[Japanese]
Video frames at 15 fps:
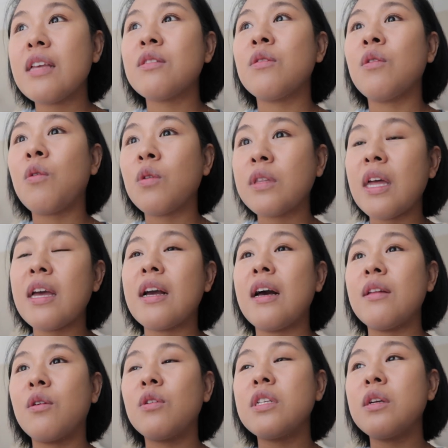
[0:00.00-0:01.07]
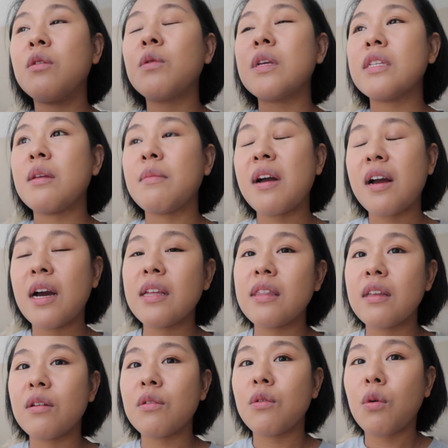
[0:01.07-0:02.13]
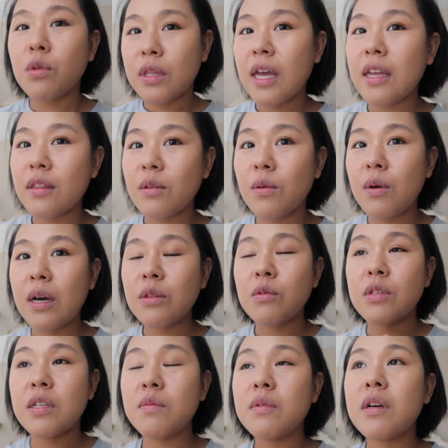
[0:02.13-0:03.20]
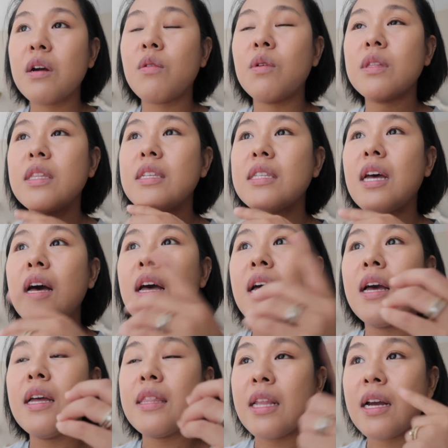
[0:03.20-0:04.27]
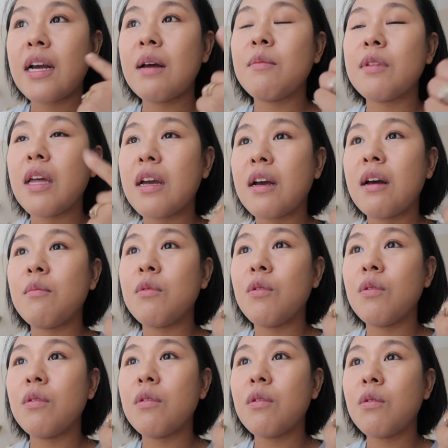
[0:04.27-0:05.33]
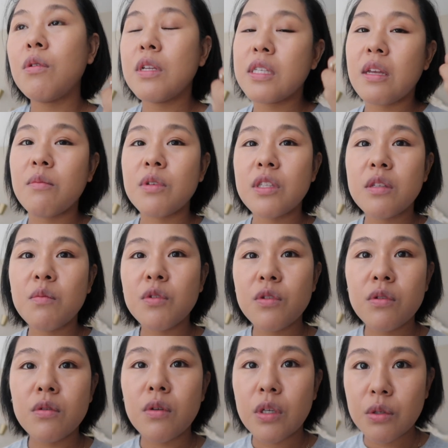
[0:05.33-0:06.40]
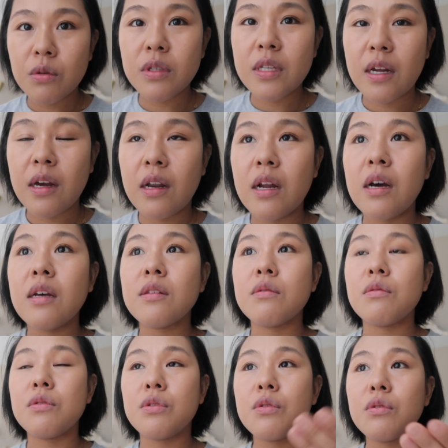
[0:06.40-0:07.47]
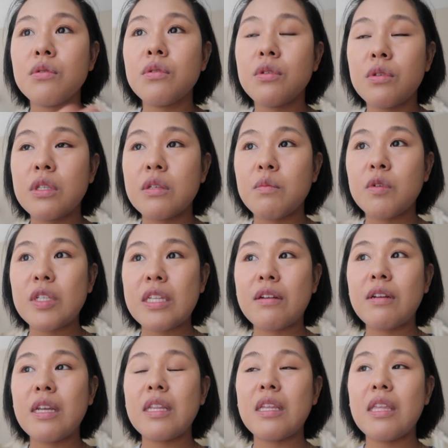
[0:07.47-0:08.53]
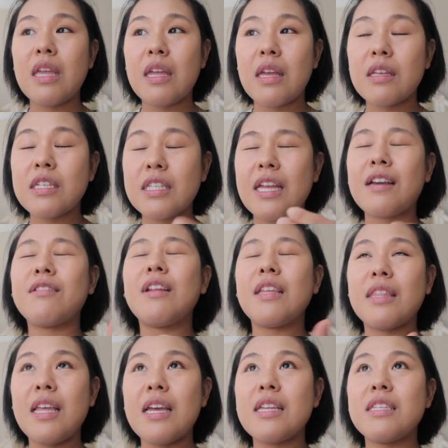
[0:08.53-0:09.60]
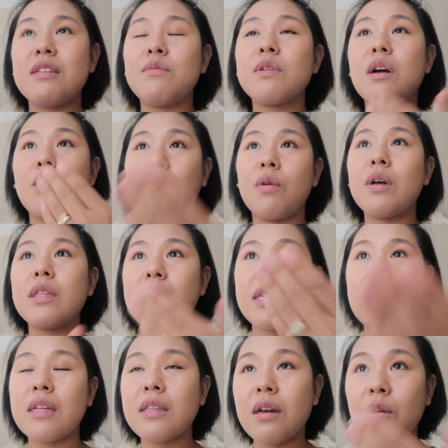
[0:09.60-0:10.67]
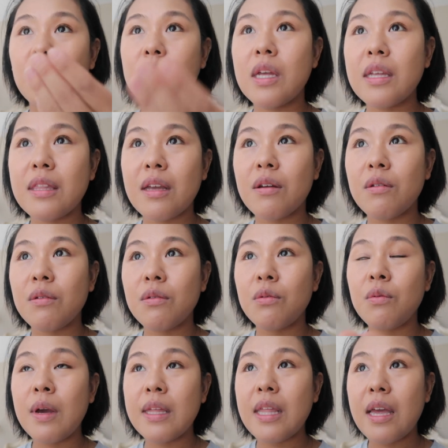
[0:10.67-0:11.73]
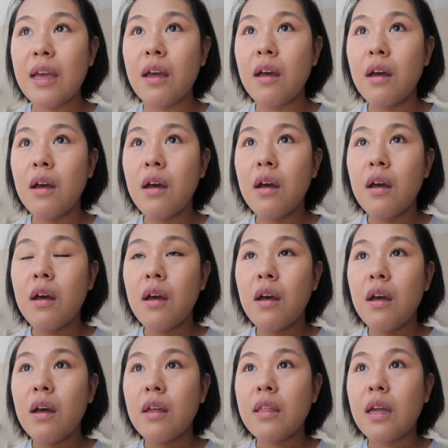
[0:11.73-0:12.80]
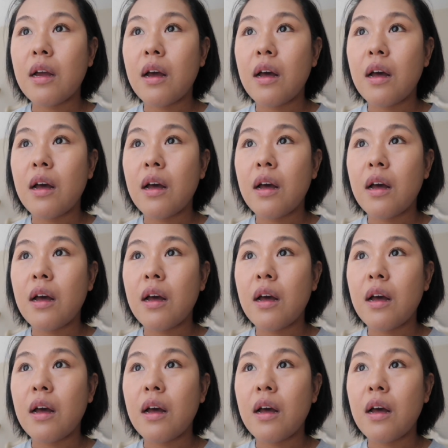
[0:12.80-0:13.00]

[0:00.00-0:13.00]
その答えが、しごろえ様が返ってくる答えと、あと自分がこうやってさ、何回もコニーさんも質問するのが上手だから、その質問してくれて自分がこうやってだんだん答えていく上で、なん